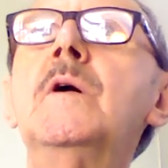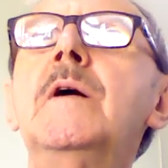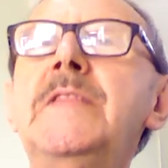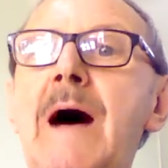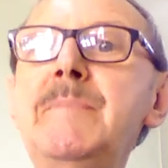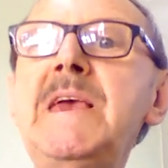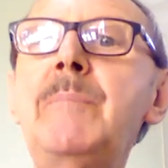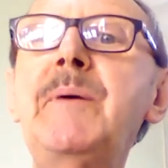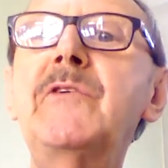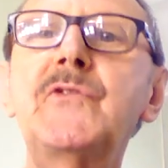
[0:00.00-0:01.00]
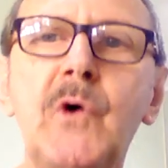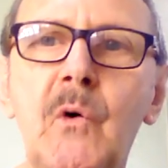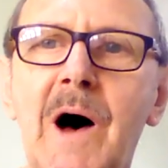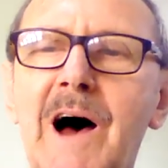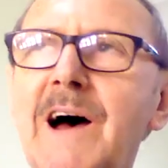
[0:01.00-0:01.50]
da minha
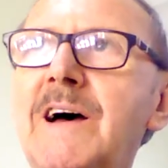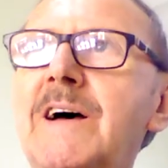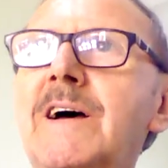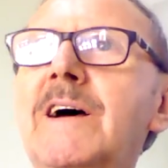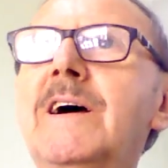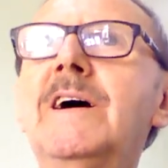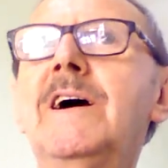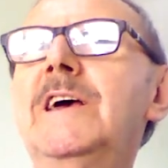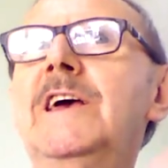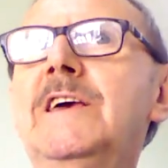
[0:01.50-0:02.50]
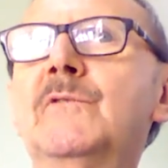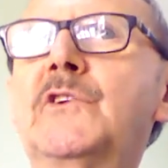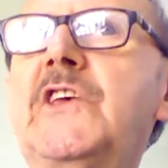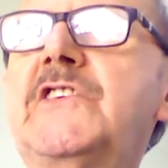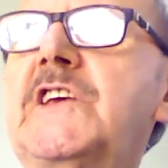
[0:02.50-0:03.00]
pessoa, que
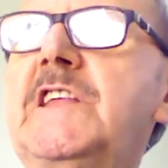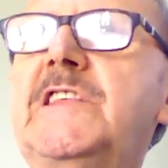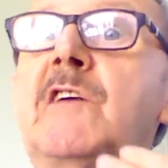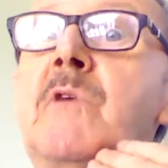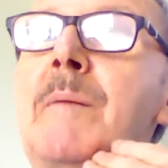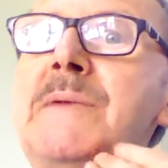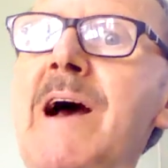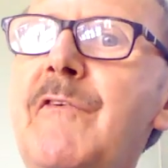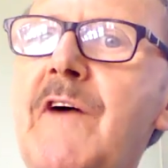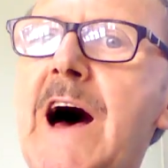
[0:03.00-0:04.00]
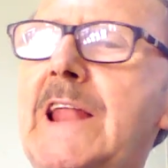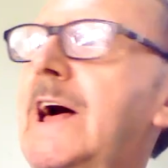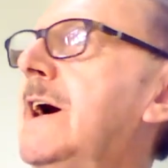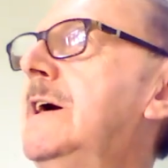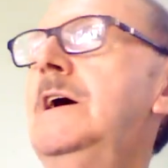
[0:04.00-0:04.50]
vocês criticam a minha fala